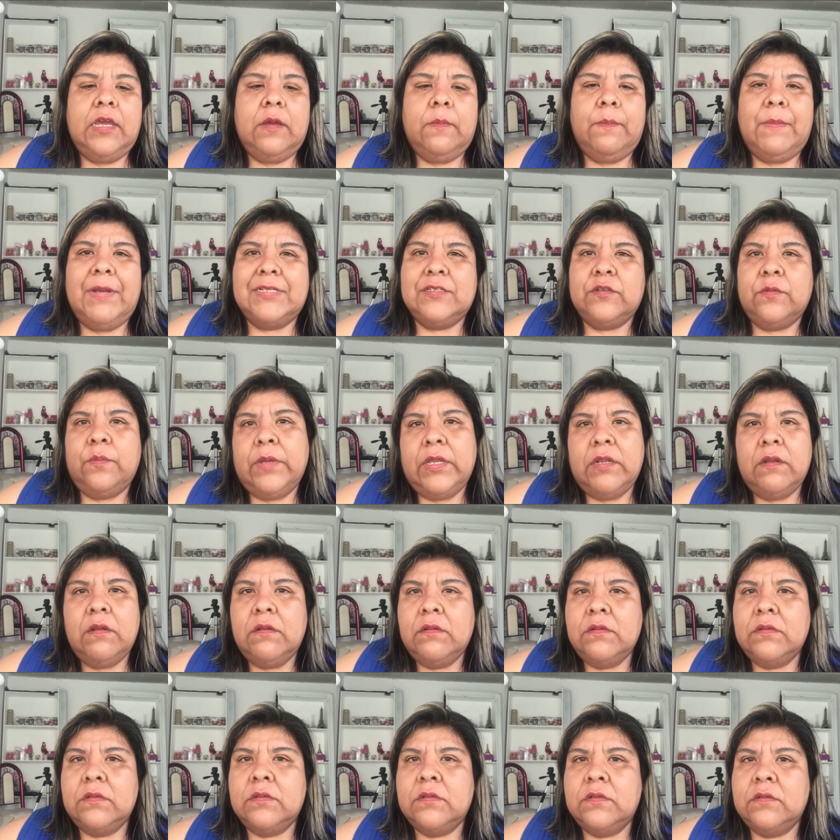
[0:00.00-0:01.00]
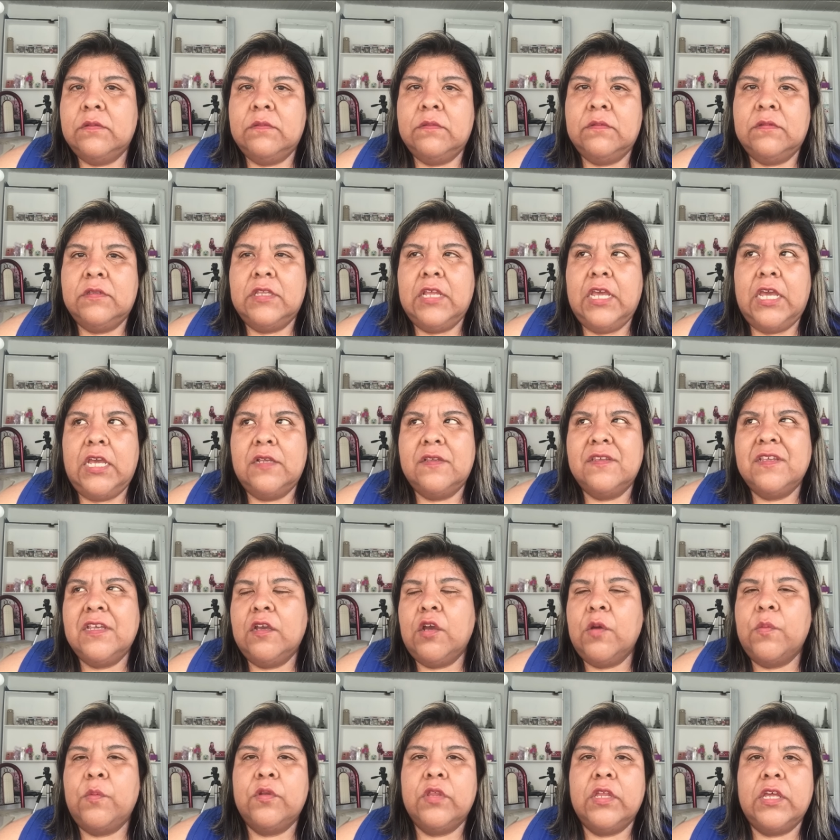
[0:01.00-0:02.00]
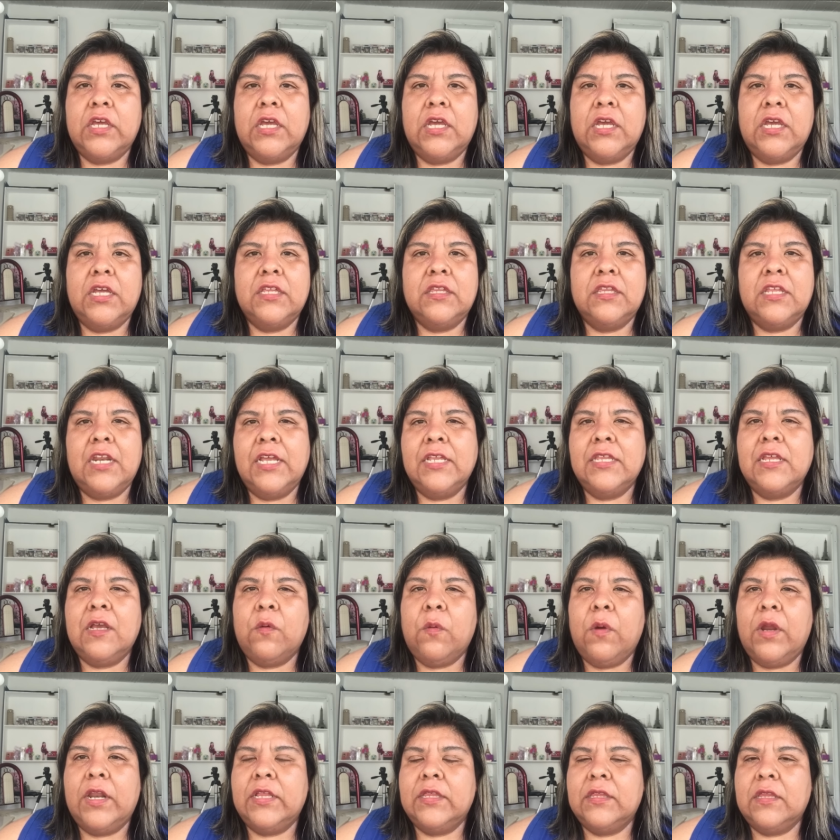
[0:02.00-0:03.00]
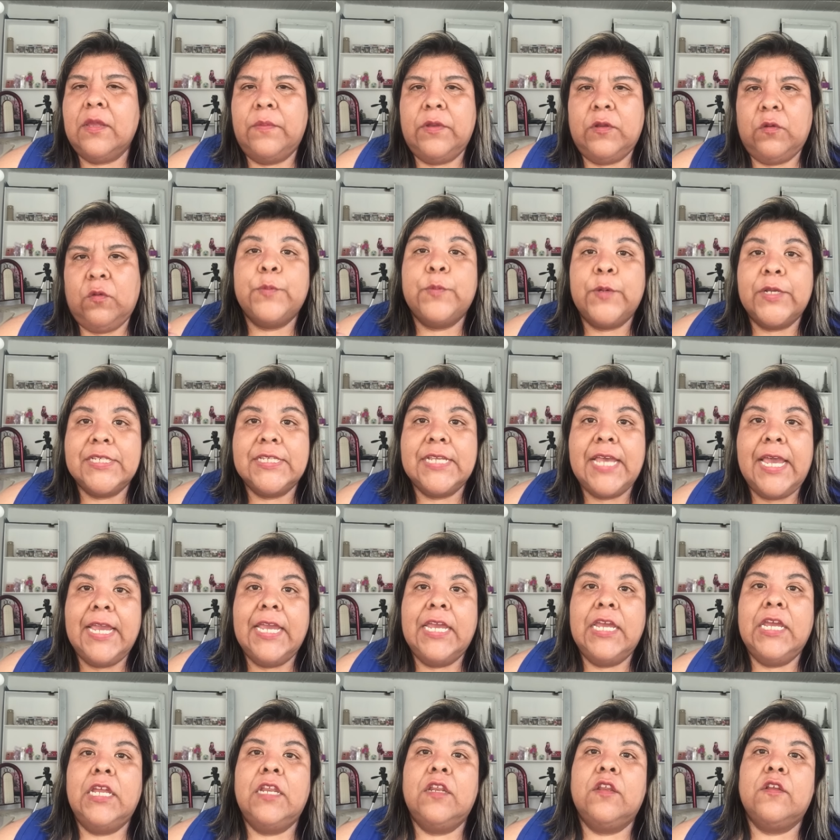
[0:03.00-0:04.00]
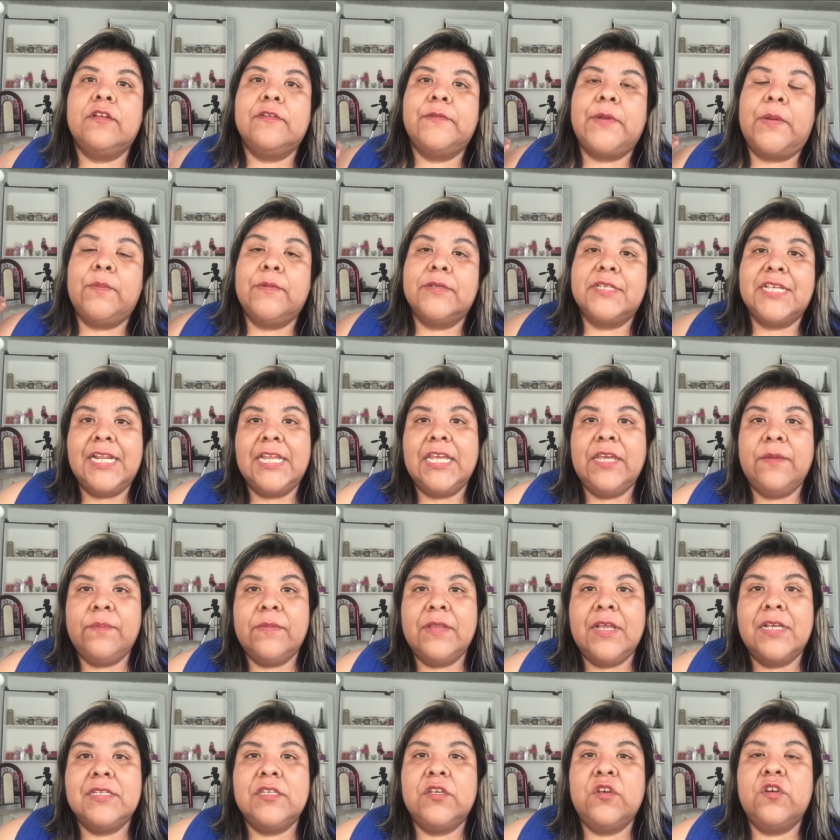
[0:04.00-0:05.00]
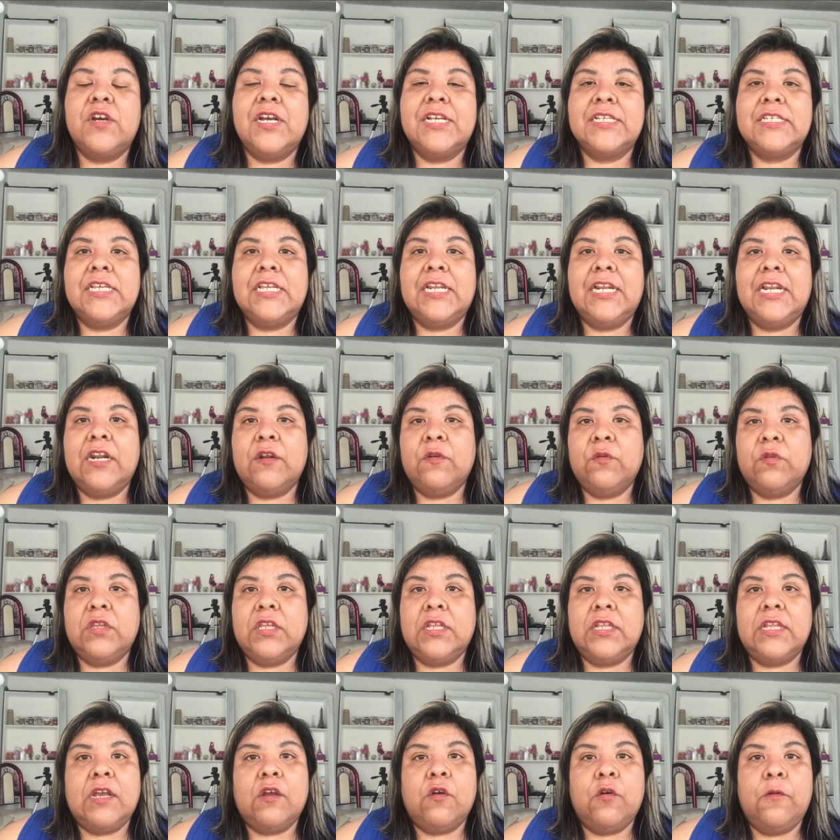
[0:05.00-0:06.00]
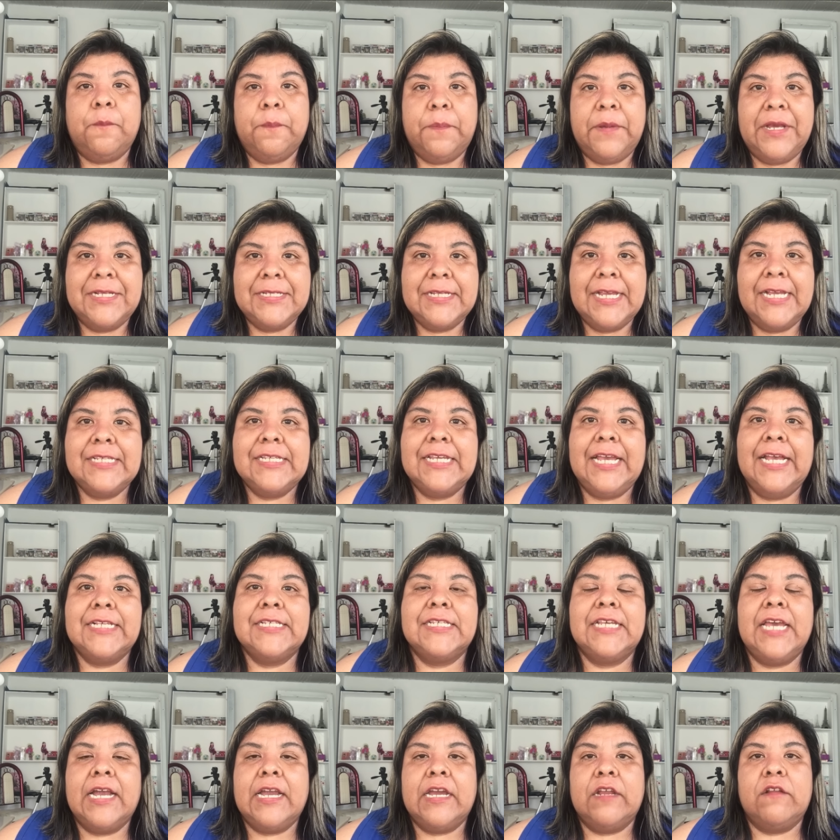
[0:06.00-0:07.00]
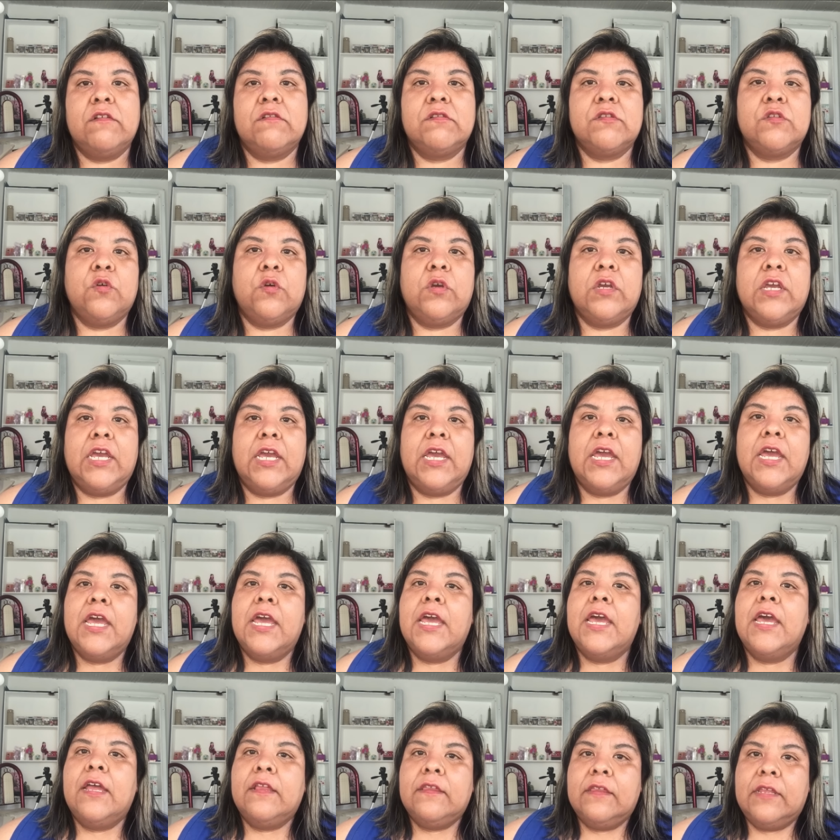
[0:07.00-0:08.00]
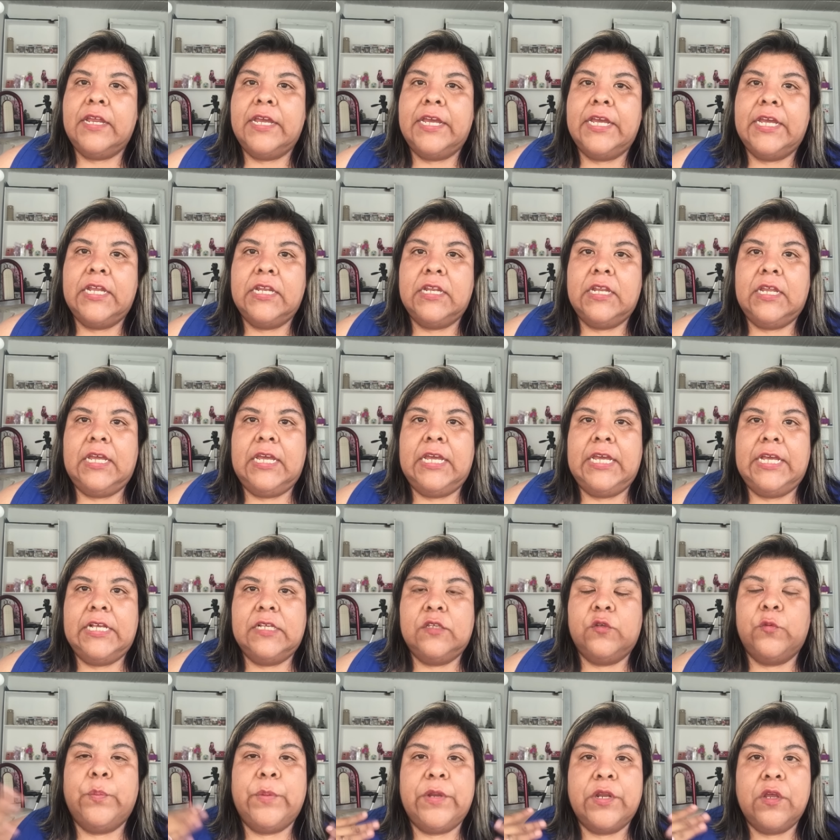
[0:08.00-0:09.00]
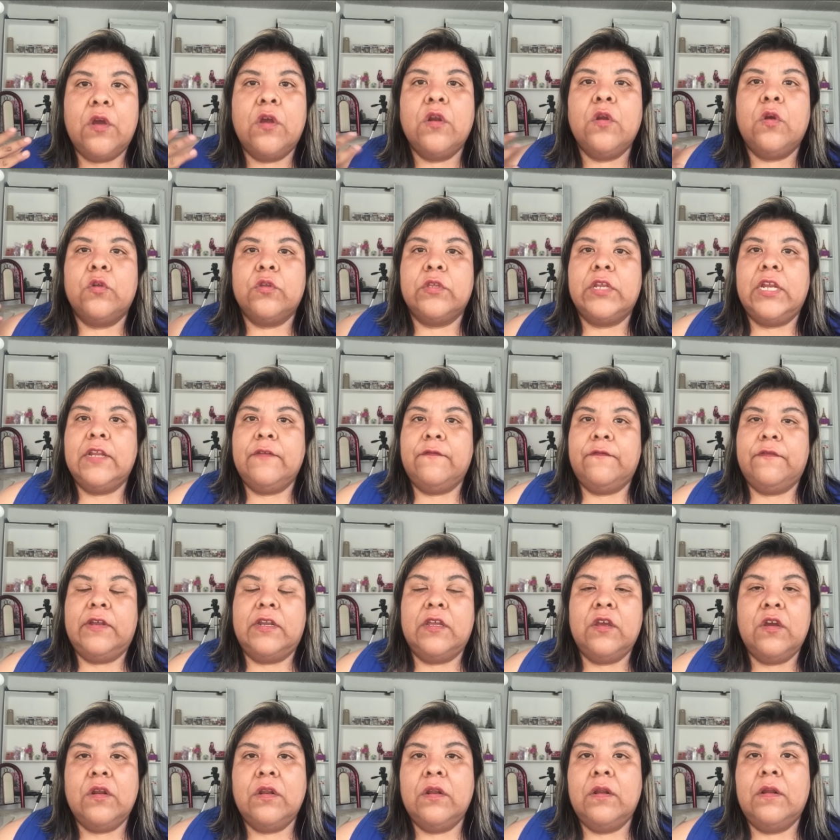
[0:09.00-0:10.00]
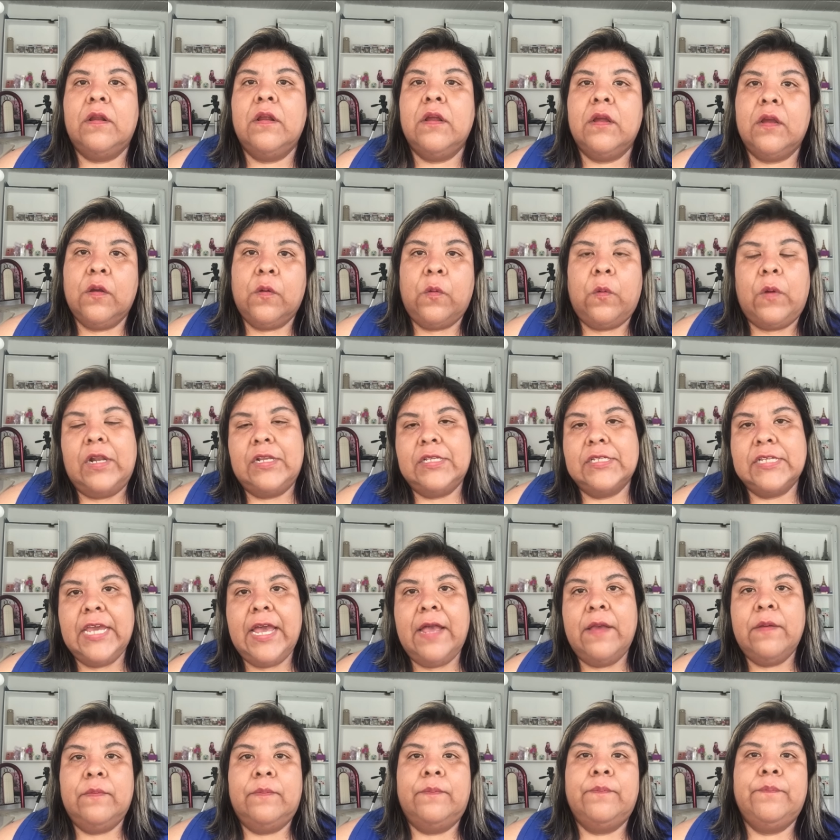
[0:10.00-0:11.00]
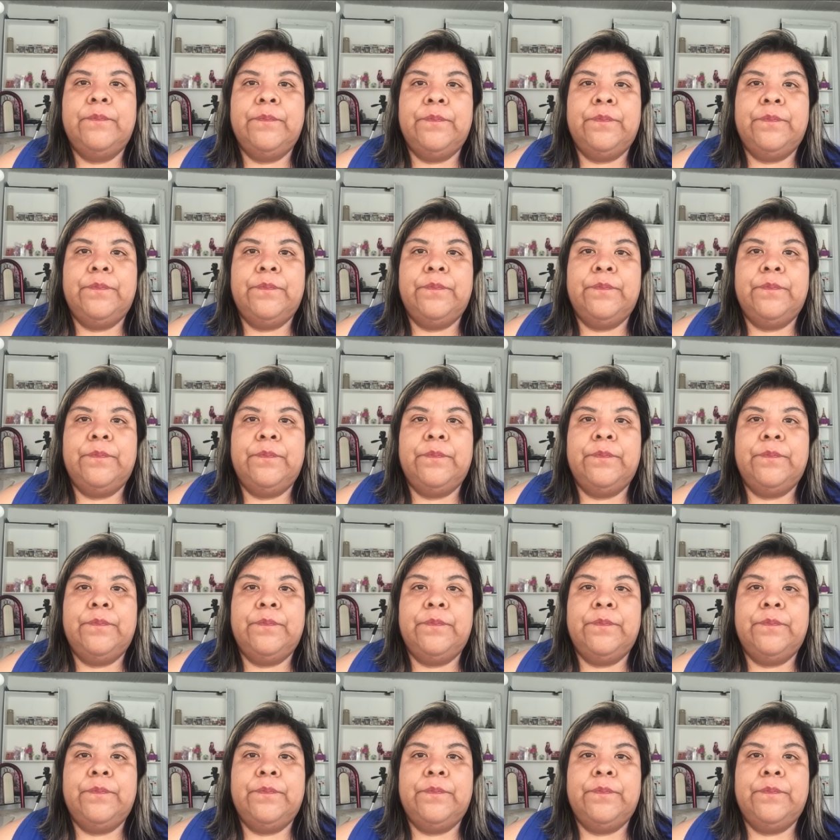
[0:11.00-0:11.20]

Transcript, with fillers: más o menos de sí, como de 30, 40 minutos. Después pues de ahí nos vamos al gimnasio a hacer la rutina con pesas, ya sea que nos toque tren eh, superior o tren inferior, cual sea.